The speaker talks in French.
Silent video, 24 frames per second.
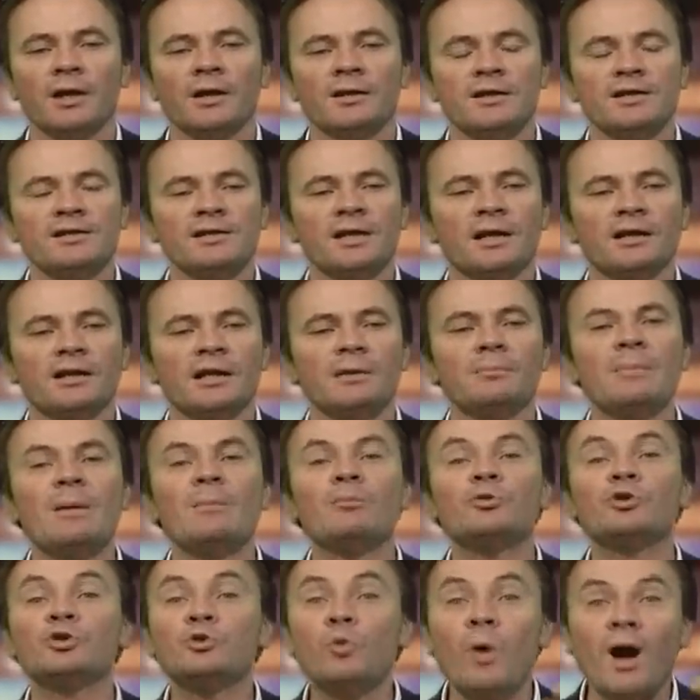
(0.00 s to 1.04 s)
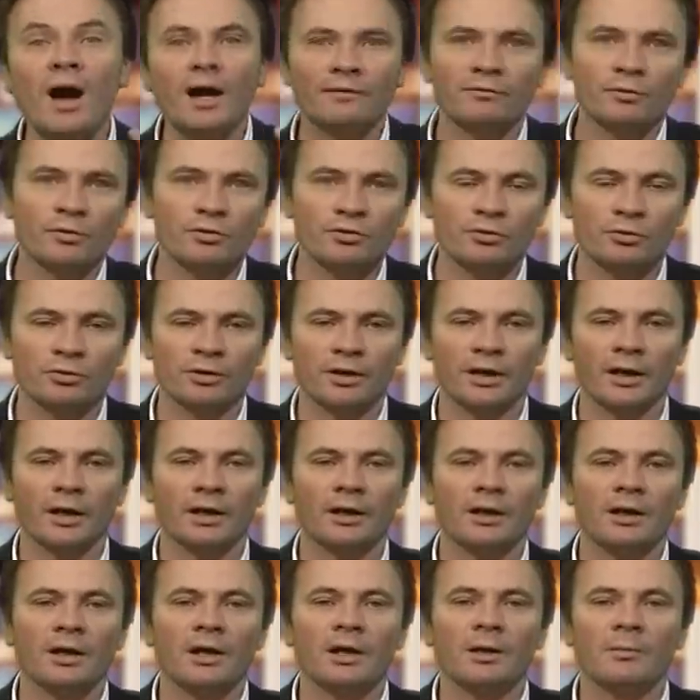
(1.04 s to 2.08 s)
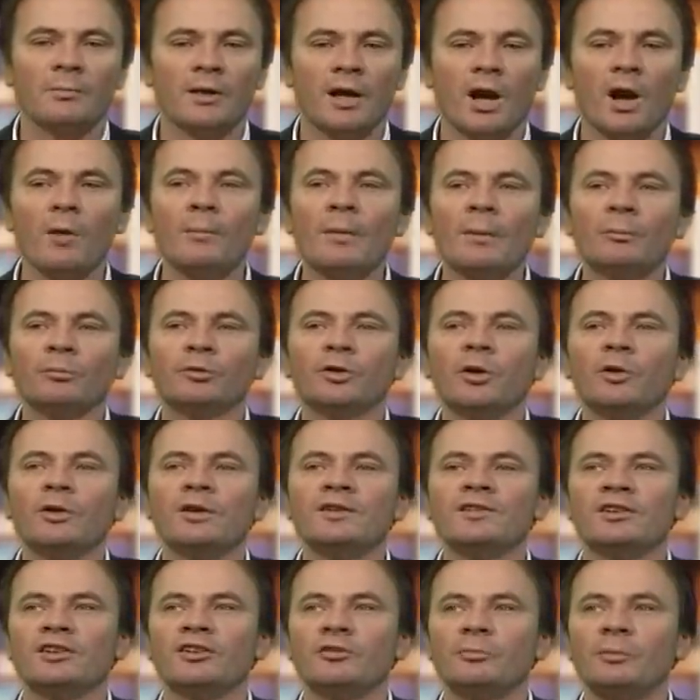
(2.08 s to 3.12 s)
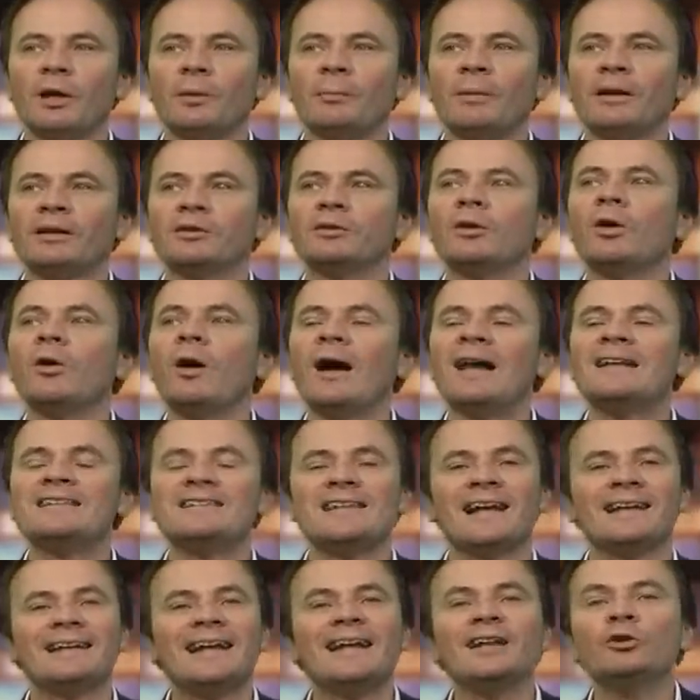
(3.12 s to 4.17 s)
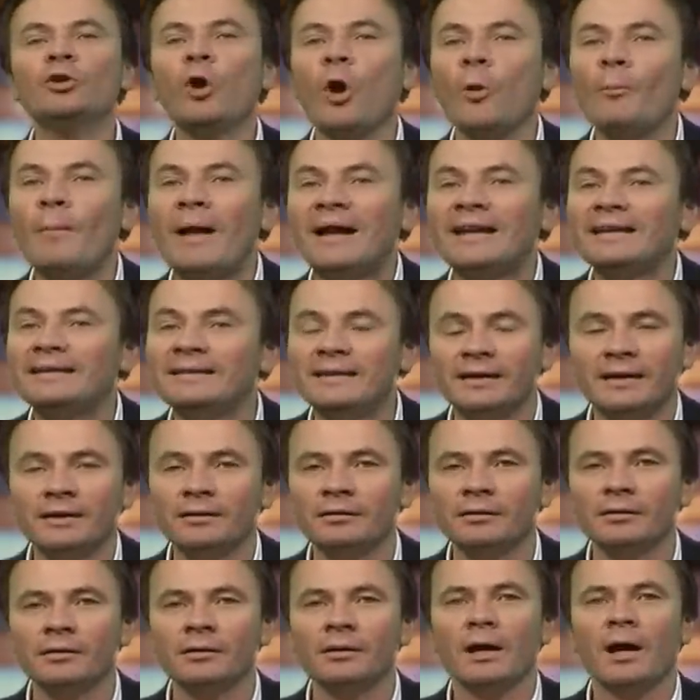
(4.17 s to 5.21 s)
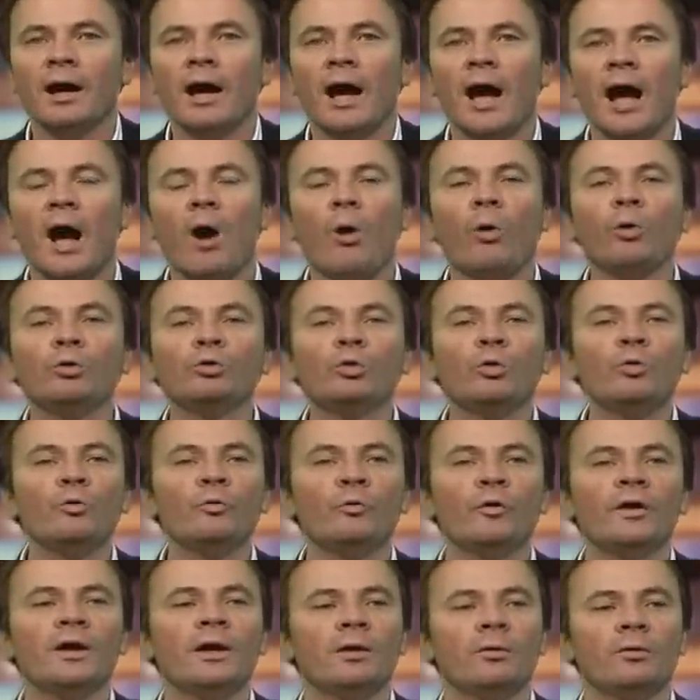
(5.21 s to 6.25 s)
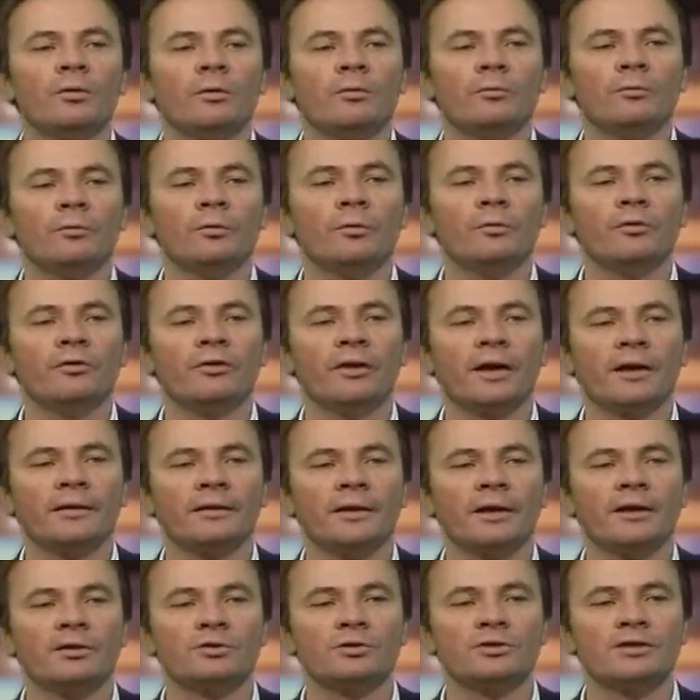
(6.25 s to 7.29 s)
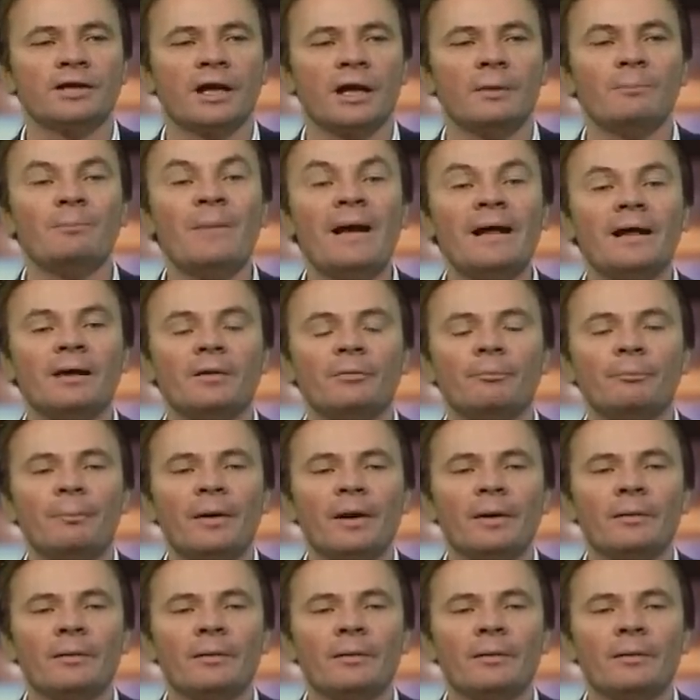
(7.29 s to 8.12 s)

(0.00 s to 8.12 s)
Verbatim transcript: il y a une certaine même joie révolutionnaire, mais en même temps, ils aspirent maintenant à une certaine normalité à retrouver une, certaine, je dirais, euh,